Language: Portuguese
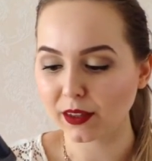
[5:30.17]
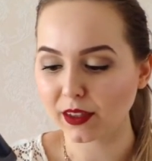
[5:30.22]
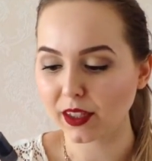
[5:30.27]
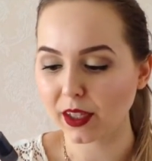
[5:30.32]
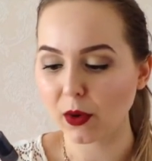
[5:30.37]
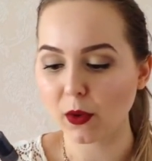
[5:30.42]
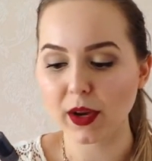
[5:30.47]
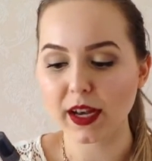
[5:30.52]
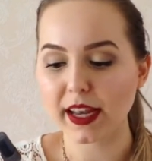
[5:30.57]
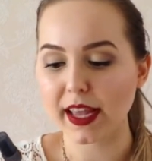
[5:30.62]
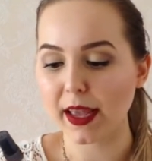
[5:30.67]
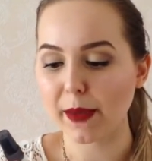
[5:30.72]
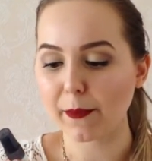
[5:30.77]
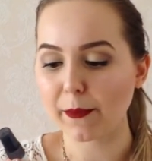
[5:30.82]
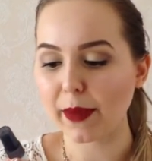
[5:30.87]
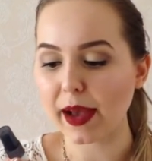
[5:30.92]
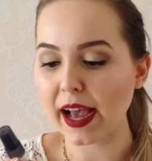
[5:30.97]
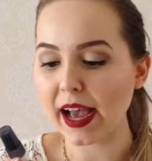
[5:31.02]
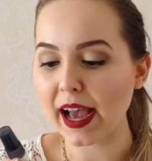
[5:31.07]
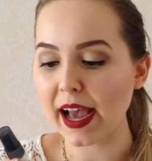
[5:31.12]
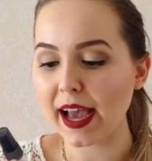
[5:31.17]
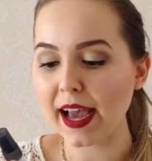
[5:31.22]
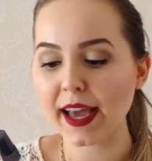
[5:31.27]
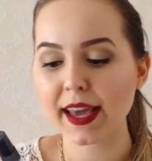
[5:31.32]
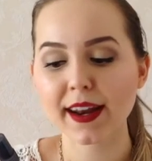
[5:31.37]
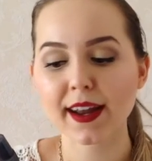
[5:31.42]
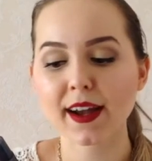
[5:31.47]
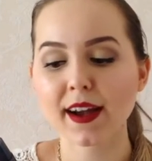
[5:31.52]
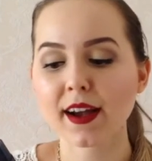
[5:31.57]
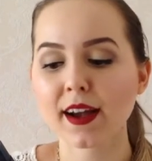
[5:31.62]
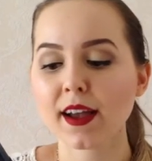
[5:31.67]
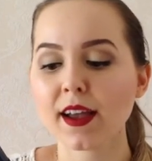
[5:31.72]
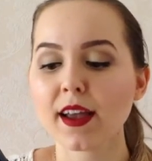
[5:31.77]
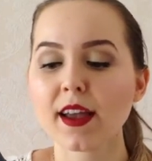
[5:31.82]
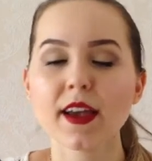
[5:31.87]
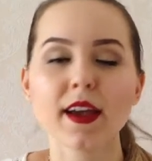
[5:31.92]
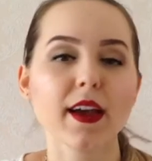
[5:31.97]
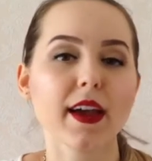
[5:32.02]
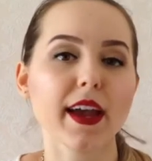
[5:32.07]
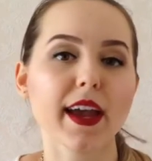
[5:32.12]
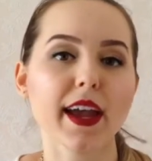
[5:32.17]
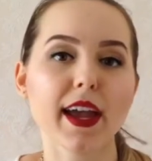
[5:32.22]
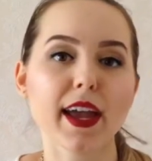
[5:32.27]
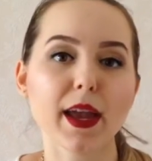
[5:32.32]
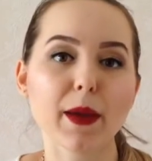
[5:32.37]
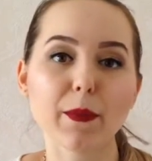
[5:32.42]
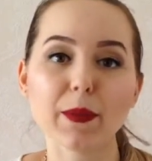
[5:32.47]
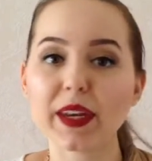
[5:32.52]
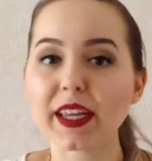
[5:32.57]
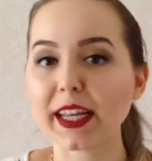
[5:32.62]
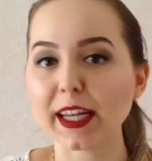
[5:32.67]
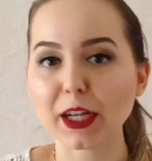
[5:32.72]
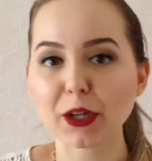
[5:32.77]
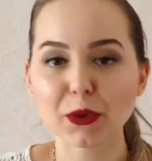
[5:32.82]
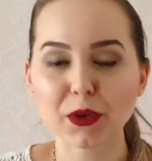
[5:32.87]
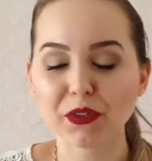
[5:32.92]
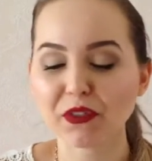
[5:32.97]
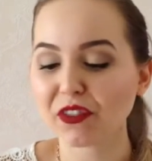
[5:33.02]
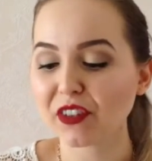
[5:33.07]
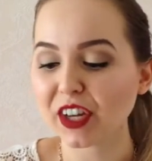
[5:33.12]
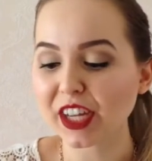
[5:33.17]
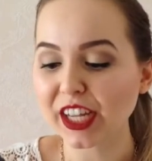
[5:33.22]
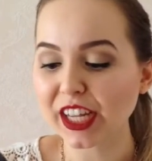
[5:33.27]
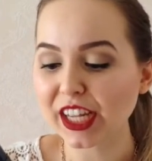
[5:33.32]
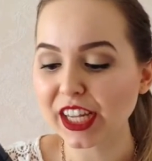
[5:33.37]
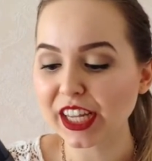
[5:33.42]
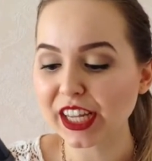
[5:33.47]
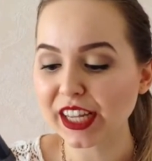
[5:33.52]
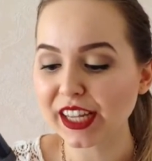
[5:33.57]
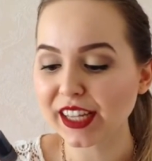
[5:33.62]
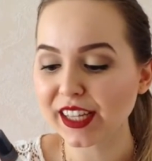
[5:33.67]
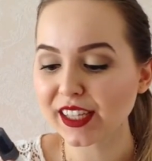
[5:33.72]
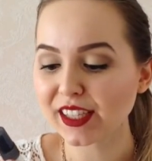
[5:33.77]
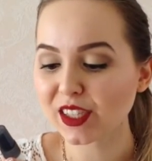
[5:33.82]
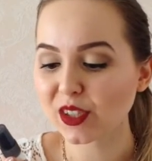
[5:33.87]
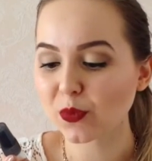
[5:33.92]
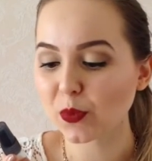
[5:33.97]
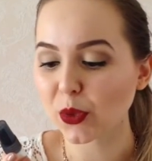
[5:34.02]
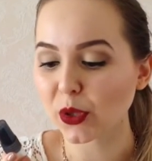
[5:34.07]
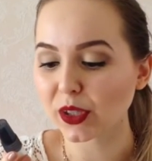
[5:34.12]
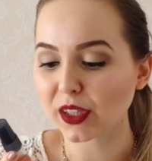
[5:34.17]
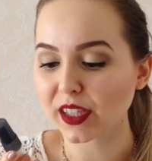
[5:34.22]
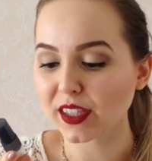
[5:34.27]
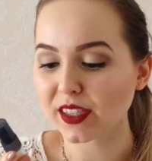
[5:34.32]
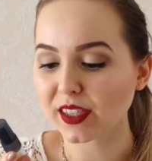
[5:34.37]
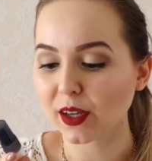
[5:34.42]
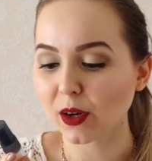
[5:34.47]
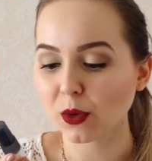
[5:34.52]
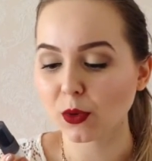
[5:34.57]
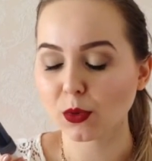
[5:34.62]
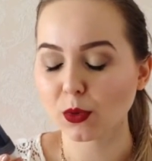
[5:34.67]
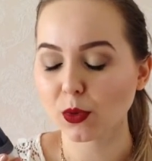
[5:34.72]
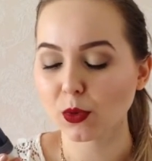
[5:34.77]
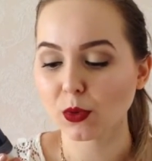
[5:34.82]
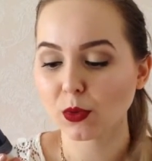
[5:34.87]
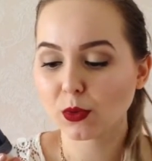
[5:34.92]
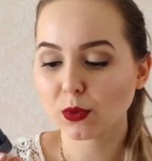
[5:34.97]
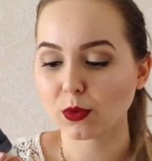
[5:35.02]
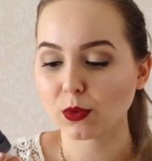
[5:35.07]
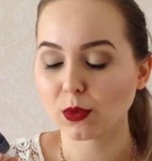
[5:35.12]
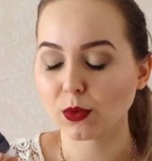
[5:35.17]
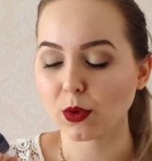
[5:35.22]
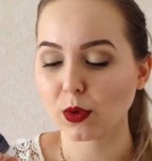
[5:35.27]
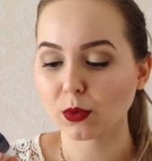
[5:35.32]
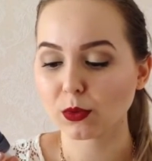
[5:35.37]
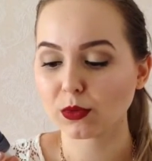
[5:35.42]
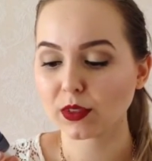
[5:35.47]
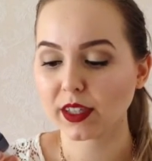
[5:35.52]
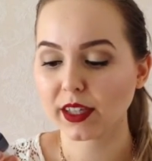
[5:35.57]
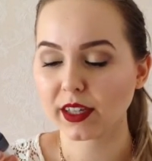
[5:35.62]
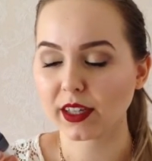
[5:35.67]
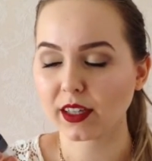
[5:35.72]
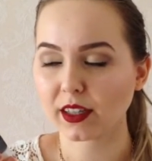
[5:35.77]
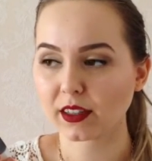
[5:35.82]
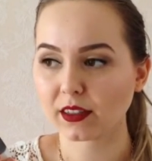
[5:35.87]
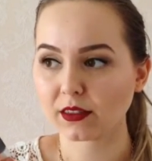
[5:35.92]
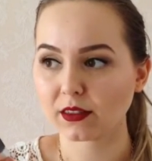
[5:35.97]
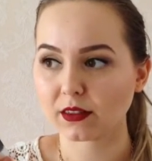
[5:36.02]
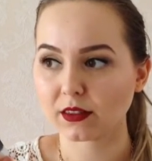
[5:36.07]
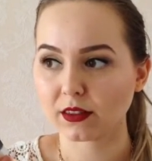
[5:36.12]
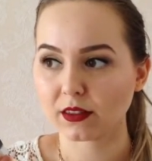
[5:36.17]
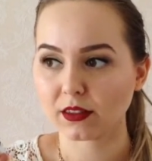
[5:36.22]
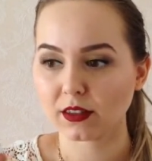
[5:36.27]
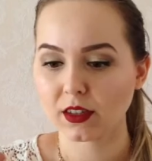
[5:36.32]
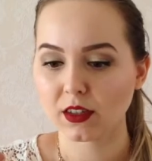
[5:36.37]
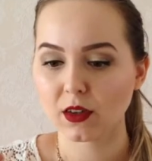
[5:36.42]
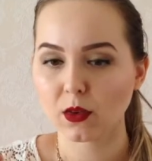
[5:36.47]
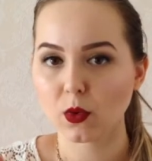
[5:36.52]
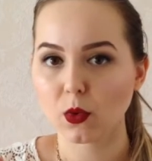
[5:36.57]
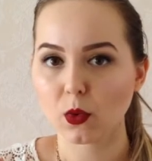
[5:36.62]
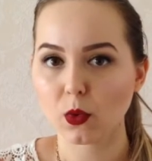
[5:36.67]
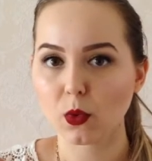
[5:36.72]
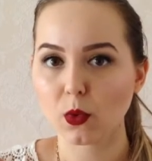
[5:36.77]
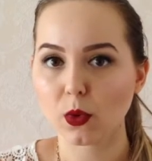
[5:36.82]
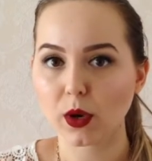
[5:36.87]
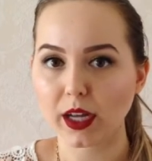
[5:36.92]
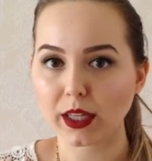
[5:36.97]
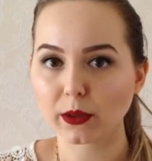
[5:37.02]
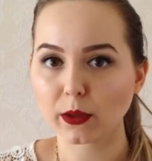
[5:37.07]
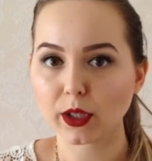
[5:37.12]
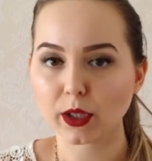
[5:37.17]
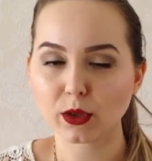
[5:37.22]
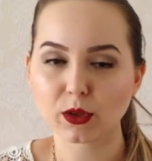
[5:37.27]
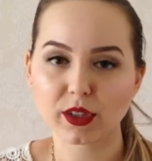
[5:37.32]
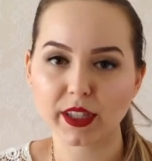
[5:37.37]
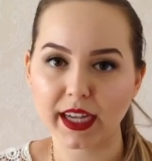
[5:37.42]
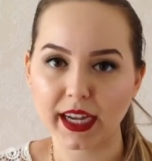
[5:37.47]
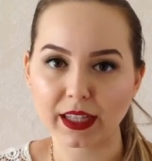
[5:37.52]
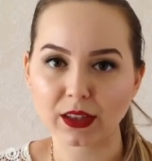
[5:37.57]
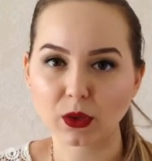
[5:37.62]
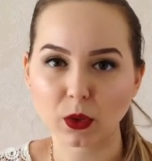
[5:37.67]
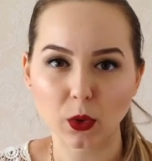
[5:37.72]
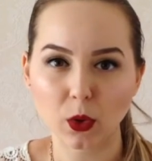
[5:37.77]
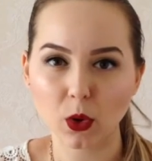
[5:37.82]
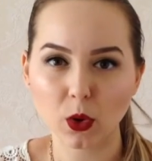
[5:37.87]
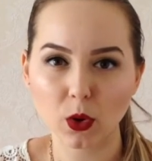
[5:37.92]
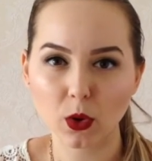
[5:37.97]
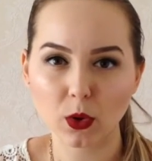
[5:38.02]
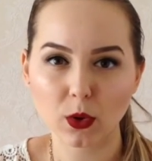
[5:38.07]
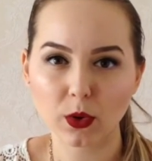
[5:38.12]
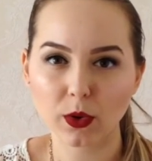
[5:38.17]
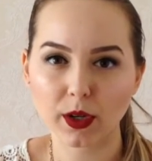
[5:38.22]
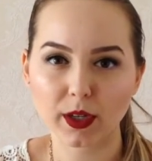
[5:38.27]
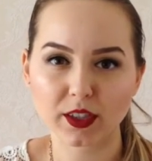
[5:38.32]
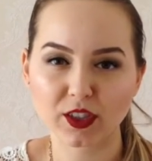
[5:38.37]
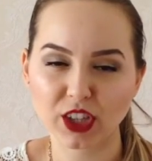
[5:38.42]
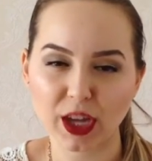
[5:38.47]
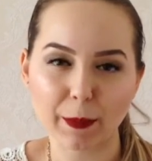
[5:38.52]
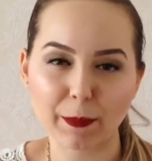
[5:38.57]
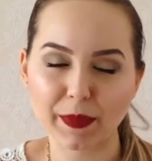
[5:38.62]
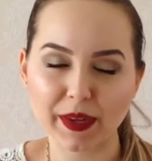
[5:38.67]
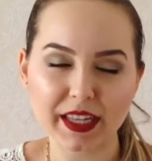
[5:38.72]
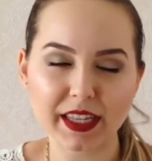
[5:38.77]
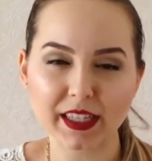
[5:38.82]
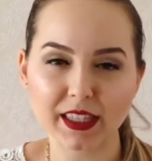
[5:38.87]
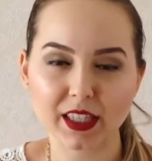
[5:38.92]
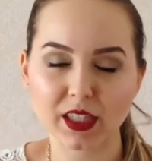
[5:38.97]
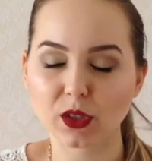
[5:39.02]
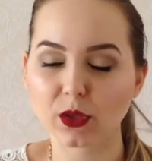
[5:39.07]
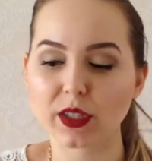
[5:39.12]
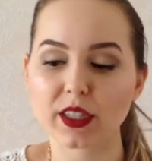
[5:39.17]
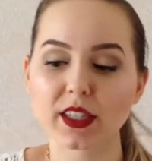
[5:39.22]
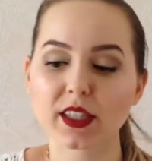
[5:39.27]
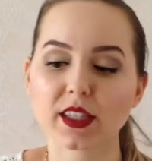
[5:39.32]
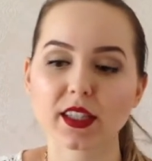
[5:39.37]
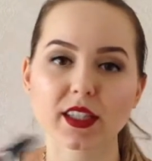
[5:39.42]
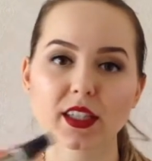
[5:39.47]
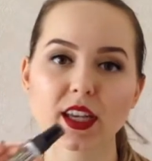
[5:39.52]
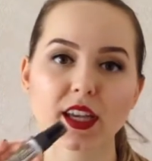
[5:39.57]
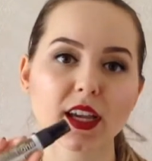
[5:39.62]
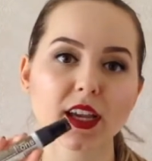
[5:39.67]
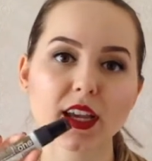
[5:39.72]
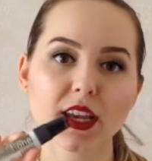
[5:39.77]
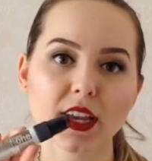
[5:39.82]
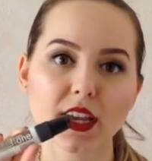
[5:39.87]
Então ele repara, é, brilho e frizz, proteção contra o calor do secador, chapinha, essas coisas assim.